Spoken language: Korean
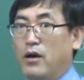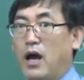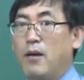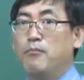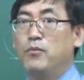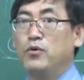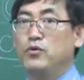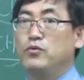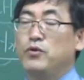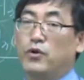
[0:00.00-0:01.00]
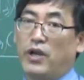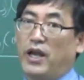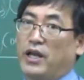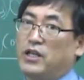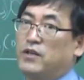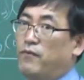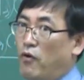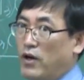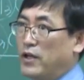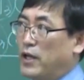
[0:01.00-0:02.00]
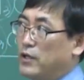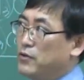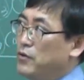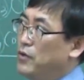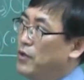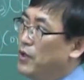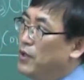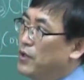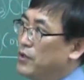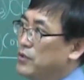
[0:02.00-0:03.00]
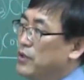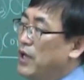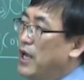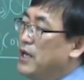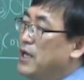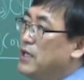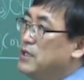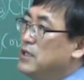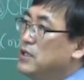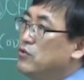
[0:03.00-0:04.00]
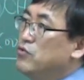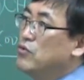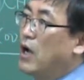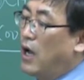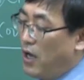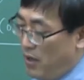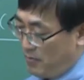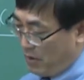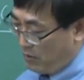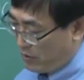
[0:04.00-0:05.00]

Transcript: 그 암모늄이온이 NH4가 되겠죠. 그래서 NH2가 바로